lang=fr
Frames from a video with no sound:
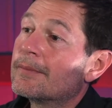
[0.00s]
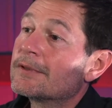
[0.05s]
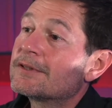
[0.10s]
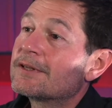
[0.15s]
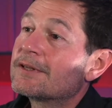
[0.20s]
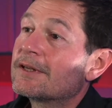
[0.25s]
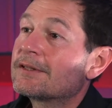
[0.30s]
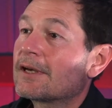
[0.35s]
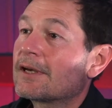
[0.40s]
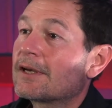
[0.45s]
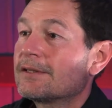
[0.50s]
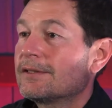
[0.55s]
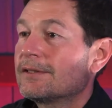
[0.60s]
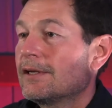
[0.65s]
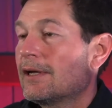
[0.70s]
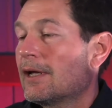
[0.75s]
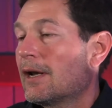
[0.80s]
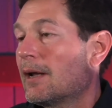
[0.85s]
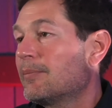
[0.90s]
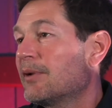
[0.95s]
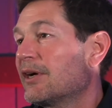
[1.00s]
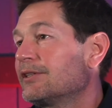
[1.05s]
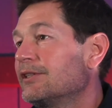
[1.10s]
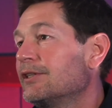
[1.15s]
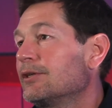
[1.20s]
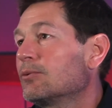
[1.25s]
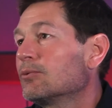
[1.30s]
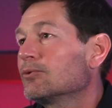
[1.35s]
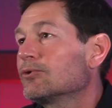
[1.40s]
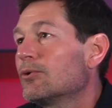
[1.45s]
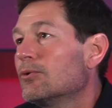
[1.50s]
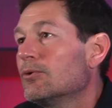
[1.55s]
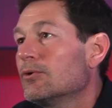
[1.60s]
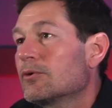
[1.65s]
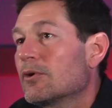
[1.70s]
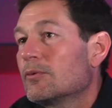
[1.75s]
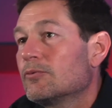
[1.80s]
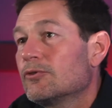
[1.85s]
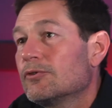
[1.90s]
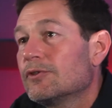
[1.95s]
s'intéresser à la partie contrôle,
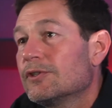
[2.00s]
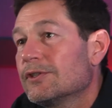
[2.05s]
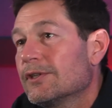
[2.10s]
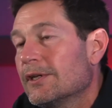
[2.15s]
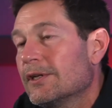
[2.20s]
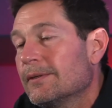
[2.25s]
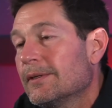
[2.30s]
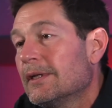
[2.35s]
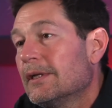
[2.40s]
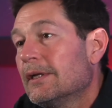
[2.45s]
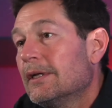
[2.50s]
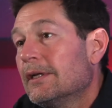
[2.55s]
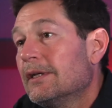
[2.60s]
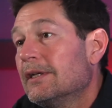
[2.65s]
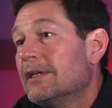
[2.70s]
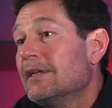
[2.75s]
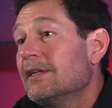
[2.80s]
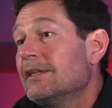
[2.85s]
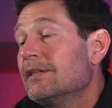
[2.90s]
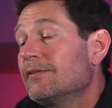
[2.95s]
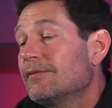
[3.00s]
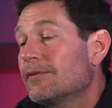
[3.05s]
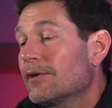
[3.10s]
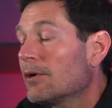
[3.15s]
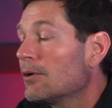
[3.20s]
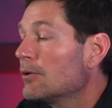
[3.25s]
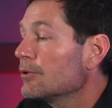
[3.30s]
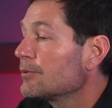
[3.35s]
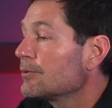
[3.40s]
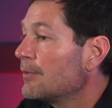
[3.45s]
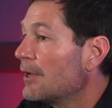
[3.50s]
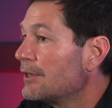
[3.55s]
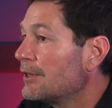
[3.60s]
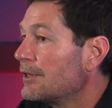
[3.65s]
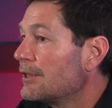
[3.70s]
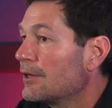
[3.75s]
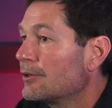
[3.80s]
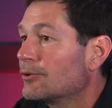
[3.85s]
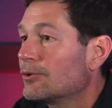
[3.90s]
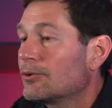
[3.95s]
comme je vous disais les différentes
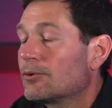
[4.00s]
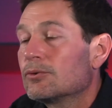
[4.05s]
manières de